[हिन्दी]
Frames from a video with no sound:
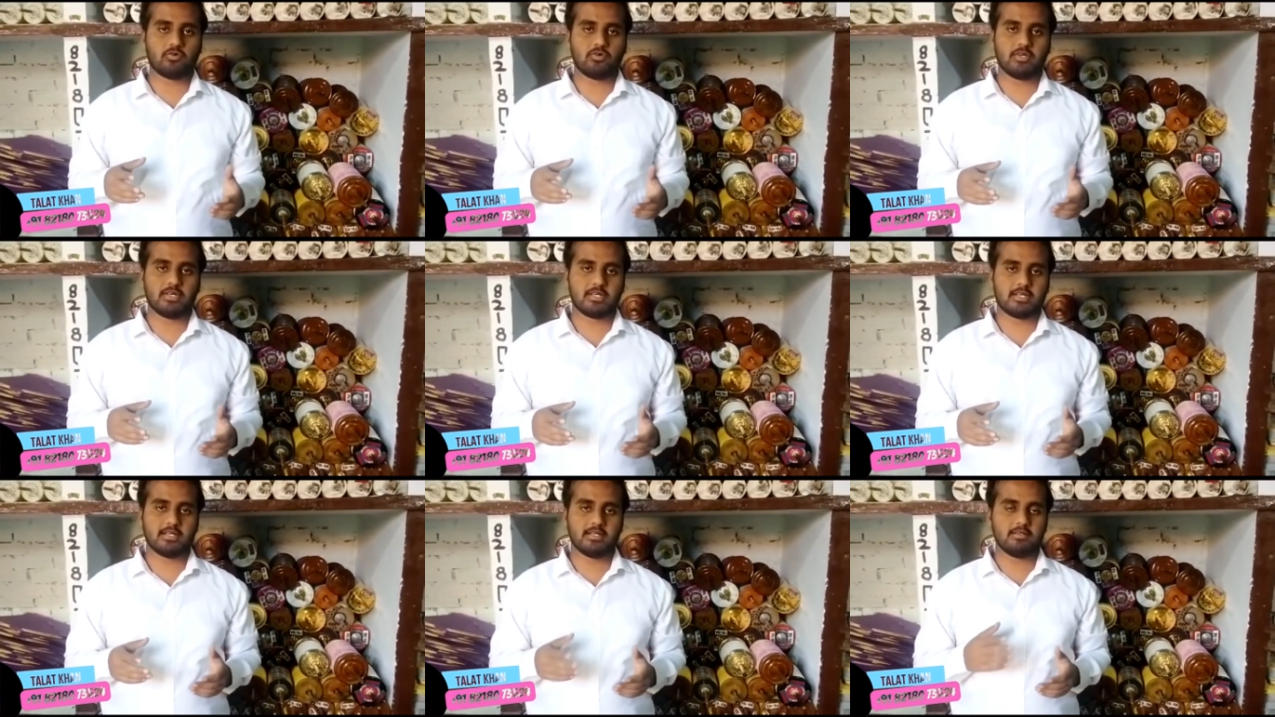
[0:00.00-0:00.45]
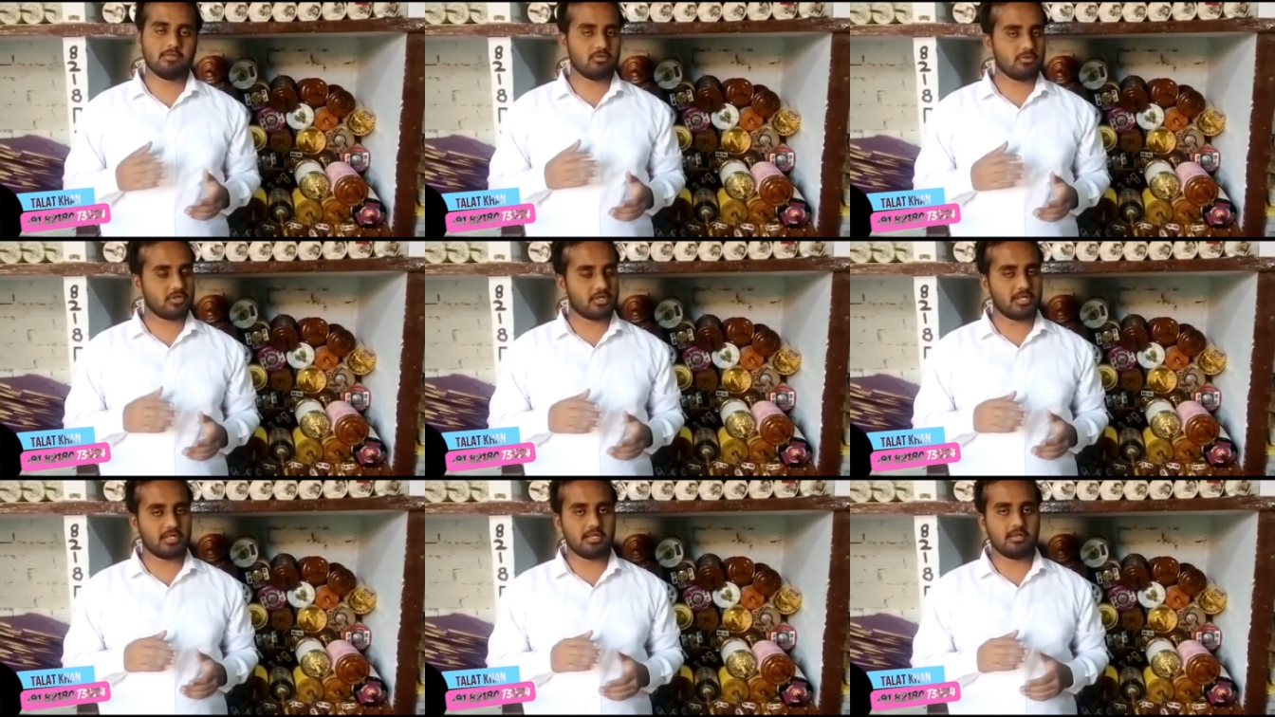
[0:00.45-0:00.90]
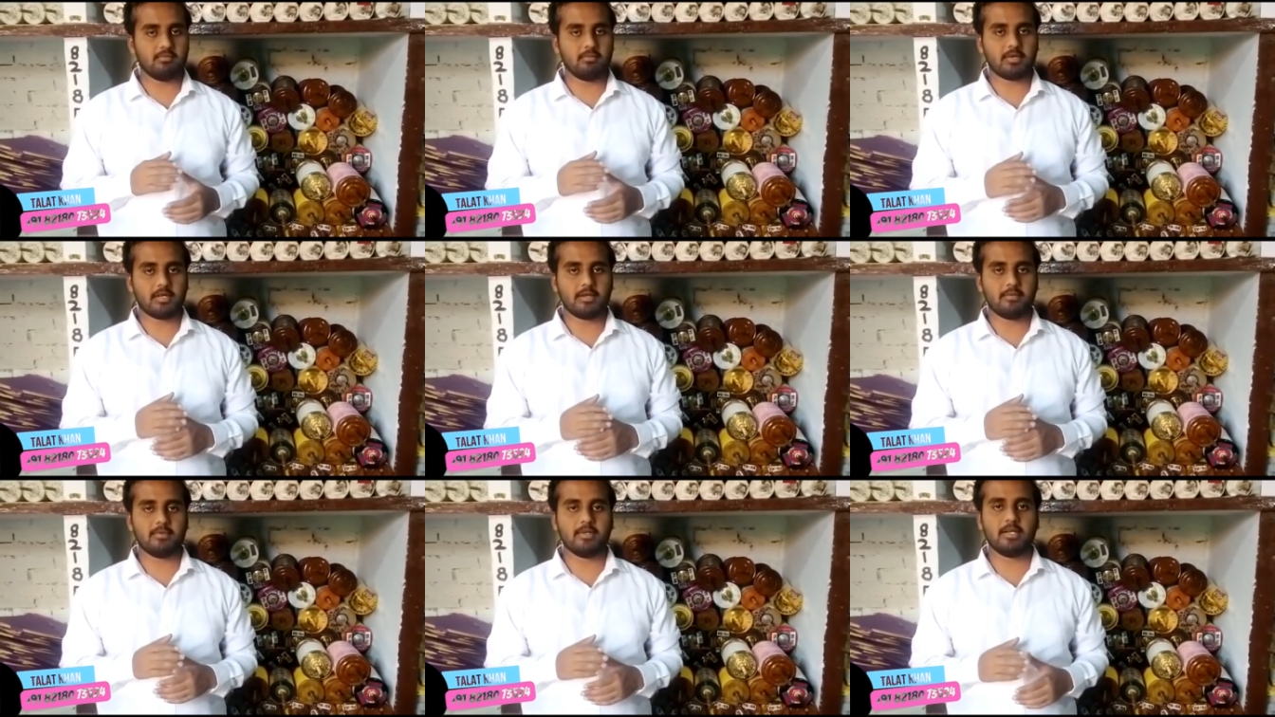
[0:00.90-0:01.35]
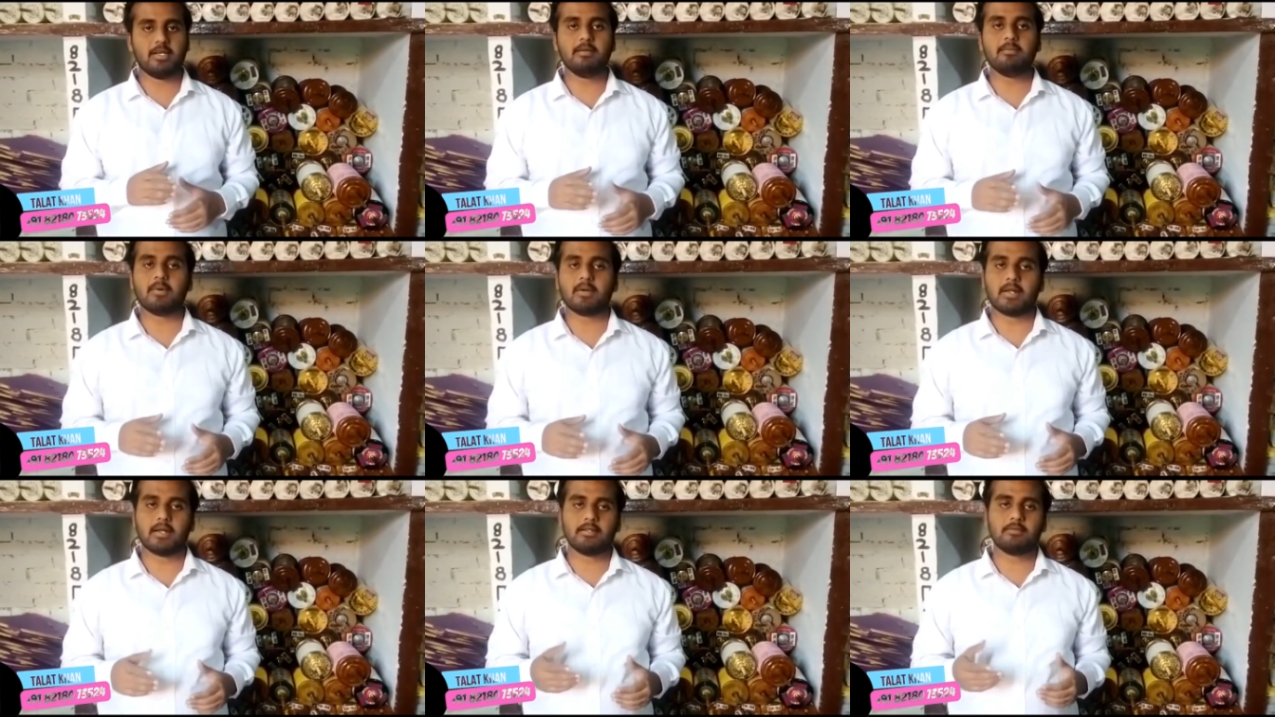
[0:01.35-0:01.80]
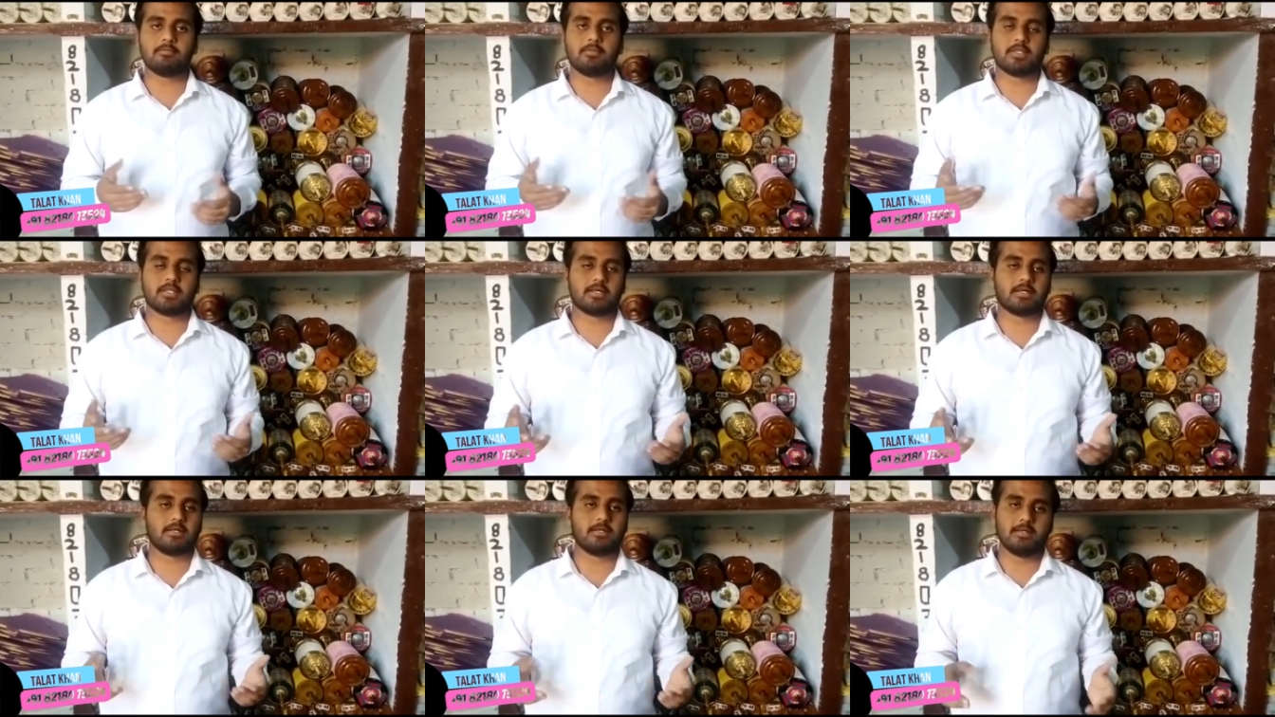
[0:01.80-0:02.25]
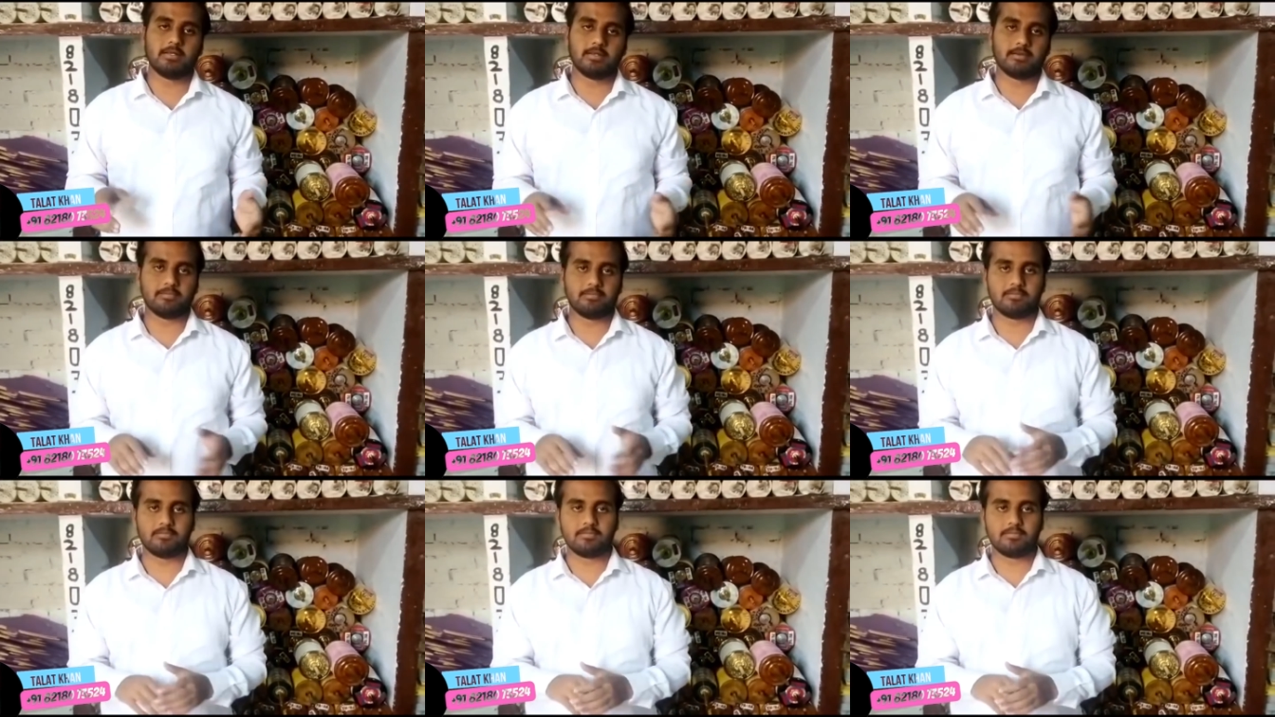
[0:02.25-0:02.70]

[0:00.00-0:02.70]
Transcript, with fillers: कॉन्टेक्ट करें तो छः रील में के भी रेट प्राइस पता कर लें